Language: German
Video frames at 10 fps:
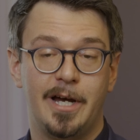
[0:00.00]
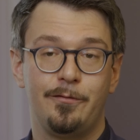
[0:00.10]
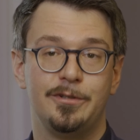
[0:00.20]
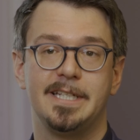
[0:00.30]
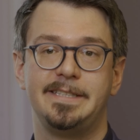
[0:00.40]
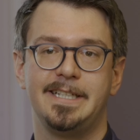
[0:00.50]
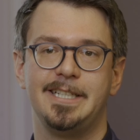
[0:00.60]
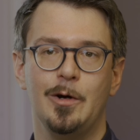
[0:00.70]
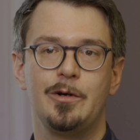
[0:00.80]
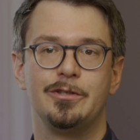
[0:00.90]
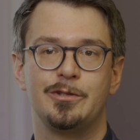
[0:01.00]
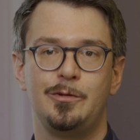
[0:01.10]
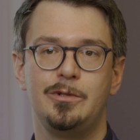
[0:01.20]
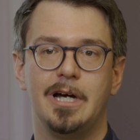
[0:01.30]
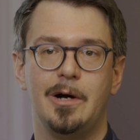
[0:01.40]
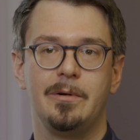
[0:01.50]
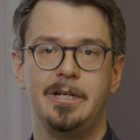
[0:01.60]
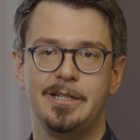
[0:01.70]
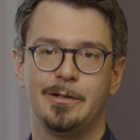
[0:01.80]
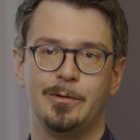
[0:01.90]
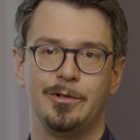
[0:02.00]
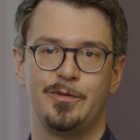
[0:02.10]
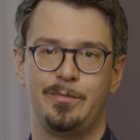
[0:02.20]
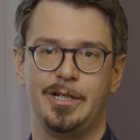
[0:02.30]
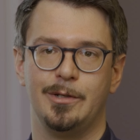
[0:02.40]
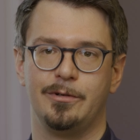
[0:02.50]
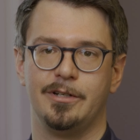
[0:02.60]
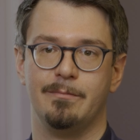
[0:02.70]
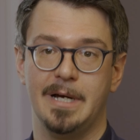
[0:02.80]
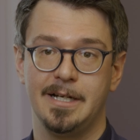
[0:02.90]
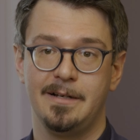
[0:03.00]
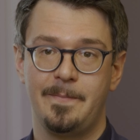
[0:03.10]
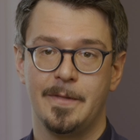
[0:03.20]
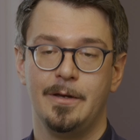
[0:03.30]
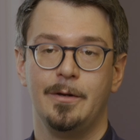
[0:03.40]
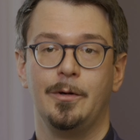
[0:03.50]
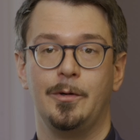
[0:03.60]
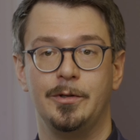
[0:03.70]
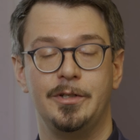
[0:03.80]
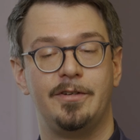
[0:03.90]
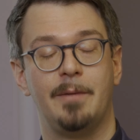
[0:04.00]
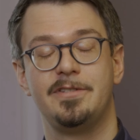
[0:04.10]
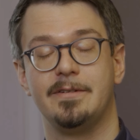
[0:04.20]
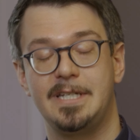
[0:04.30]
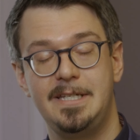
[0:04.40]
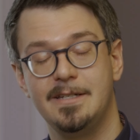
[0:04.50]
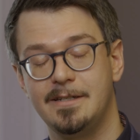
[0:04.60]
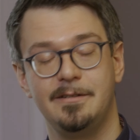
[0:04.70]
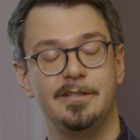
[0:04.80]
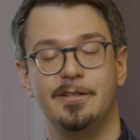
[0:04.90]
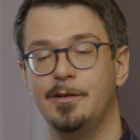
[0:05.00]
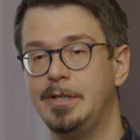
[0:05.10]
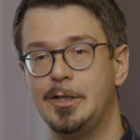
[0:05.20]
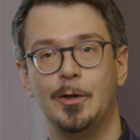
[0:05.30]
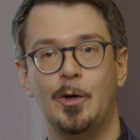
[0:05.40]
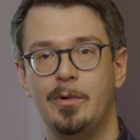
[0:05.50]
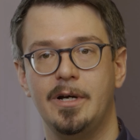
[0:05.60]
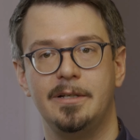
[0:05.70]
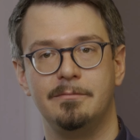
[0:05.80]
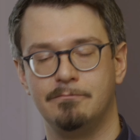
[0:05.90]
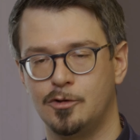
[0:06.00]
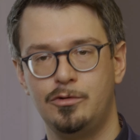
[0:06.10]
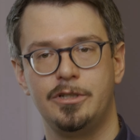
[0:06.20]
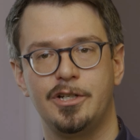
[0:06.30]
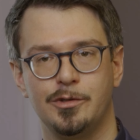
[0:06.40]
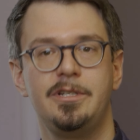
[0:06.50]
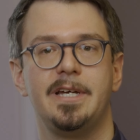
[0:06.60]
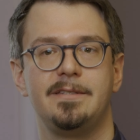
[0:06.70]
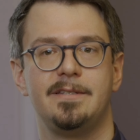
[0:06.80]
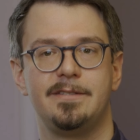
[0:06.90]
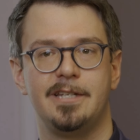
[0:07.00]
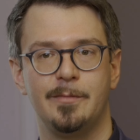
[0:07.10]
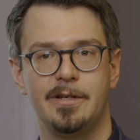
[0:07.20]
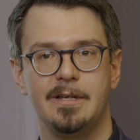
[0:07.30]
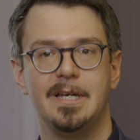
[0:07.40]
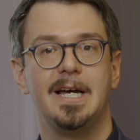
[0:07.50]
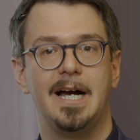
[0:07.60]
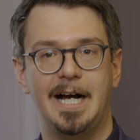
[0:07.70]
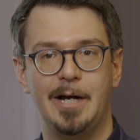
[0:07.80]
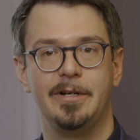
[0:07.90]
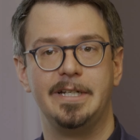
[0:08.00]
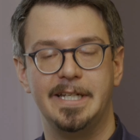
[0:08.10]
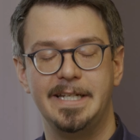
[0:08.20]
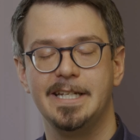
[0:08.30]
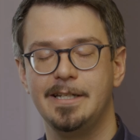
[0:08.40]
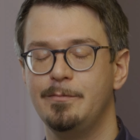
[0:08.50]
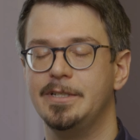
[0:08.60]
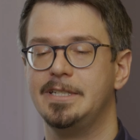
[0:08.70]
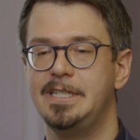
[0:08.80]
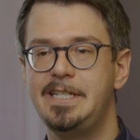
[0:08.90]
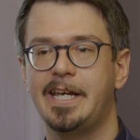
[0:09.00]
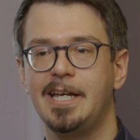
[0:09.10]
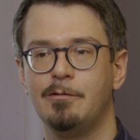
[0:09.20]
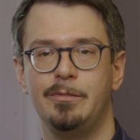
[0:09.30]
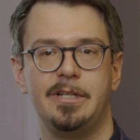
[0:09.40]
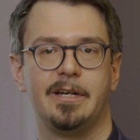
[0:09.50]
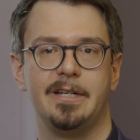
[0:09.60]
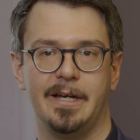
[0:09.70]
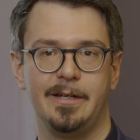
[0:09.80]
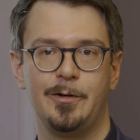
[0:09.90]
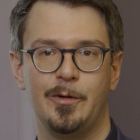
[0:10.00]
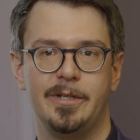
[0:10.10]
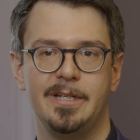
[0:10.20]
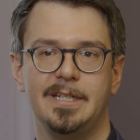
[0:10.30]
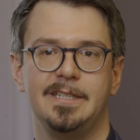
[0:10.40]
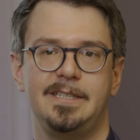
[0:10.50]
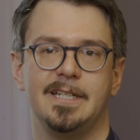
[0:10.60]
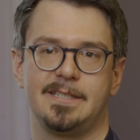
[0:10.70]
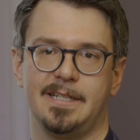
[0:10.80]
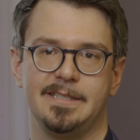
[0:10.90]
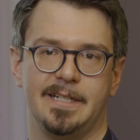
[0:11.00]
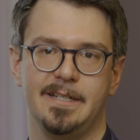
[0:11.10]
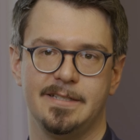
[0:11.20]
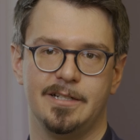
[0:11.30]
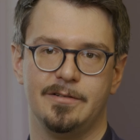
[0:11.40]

Smartphones tatsächlich auch ganz gut Augenhintergrundspiegelungen machen. Und wir haben zwar hier in Mitteleuropa gute Gesundheitssysteme, aber in Ländern mit niedrigem und mittleren Einkommen sieht das ganz anders